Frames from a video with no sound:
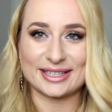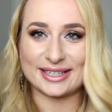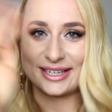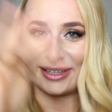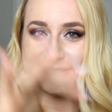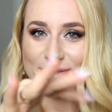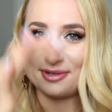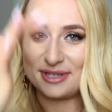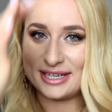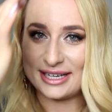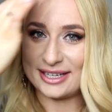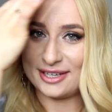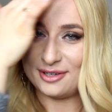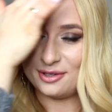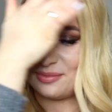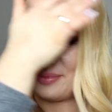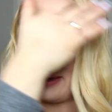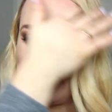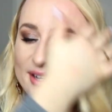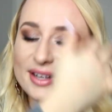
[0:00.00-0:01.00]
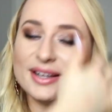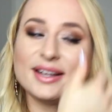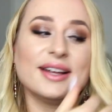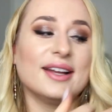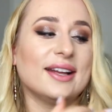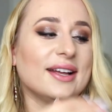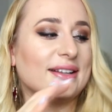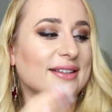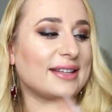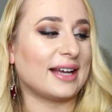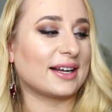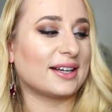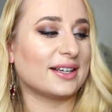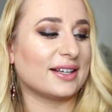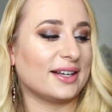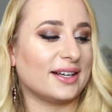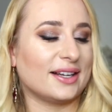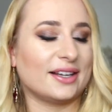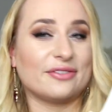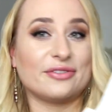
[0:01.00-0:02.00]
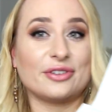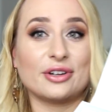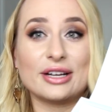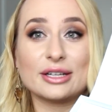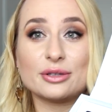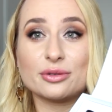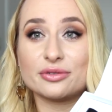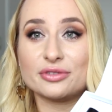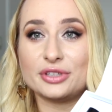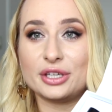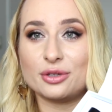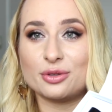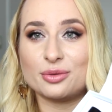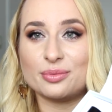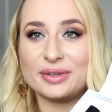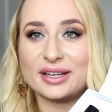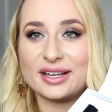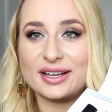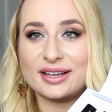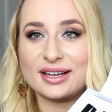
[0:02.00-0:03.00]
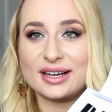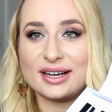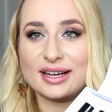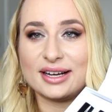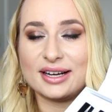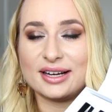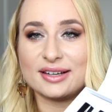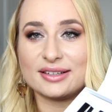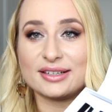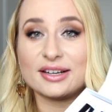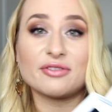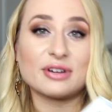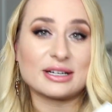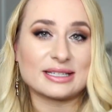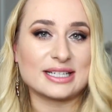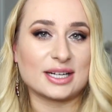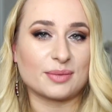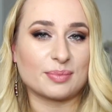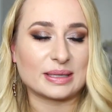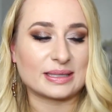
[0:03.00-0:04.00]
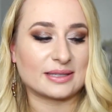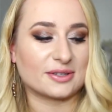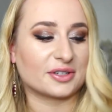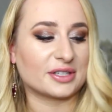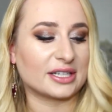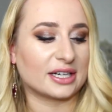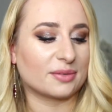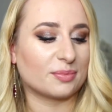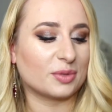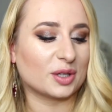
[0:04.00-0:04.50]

Tak jak nudziaki lubię, tak e, fioletów nie lubię na, na własnych paznokciach.